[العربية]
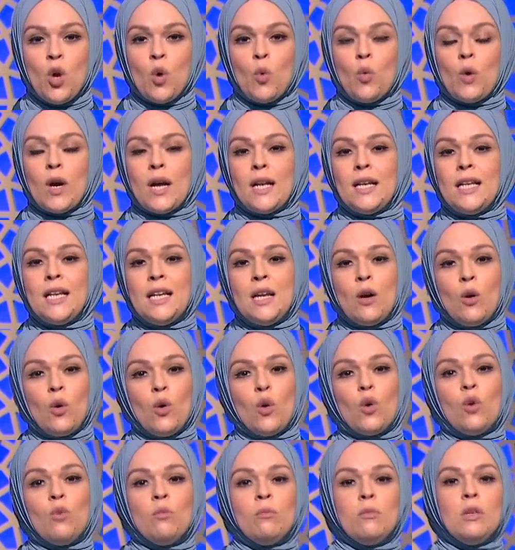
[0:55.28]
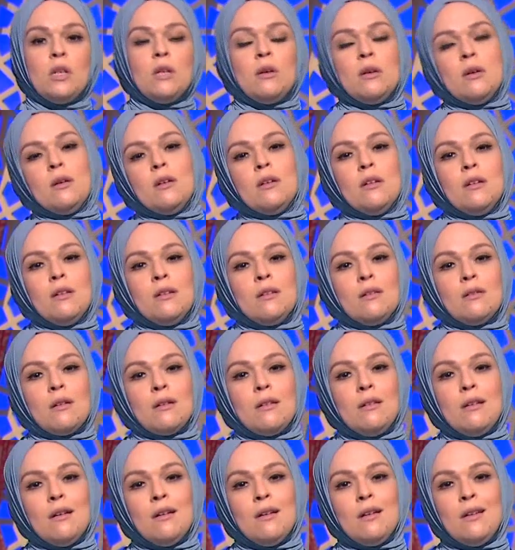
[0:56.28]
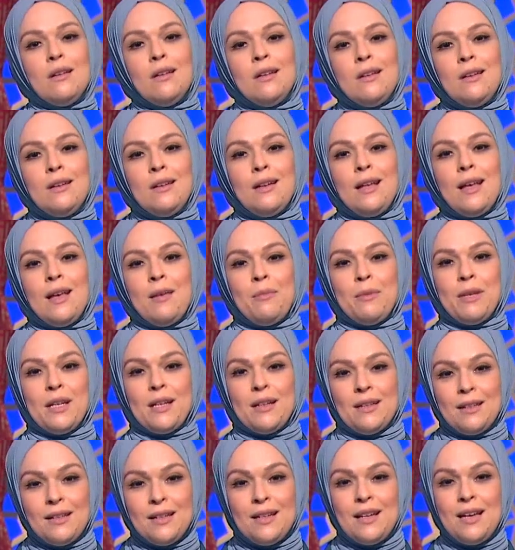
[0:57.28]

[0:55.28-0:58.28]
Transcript: وخليني اقول لكم آه، الطريقه الامنه